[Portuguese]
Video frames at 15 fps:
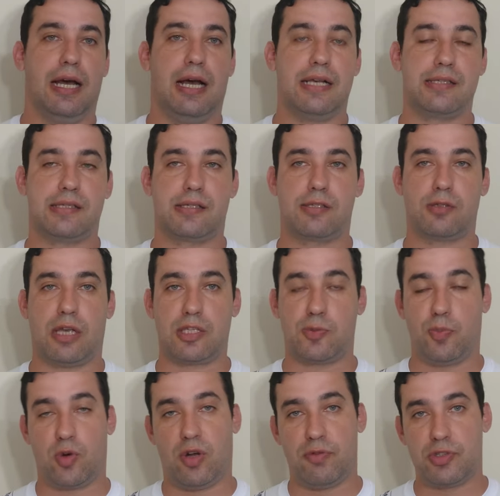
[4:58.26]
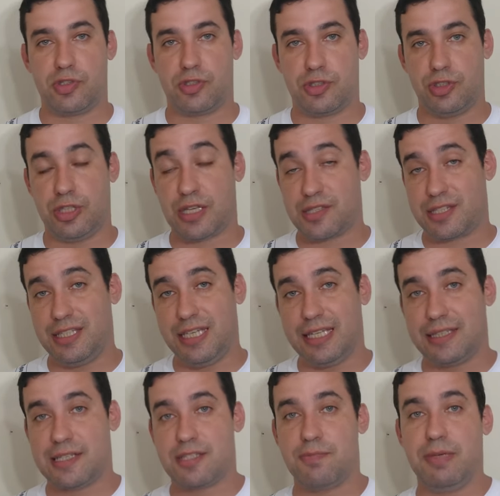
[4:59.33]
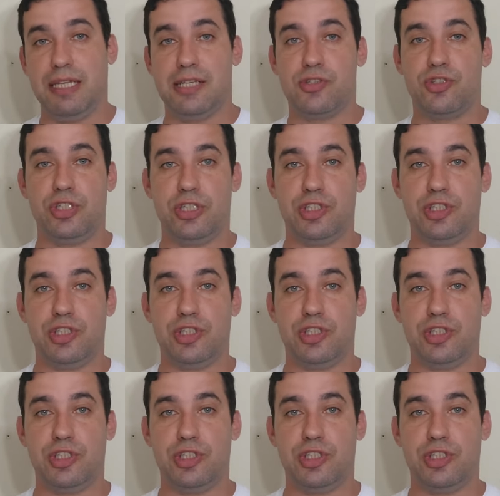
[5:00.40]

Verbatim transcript: as, as provas das 500 milhas de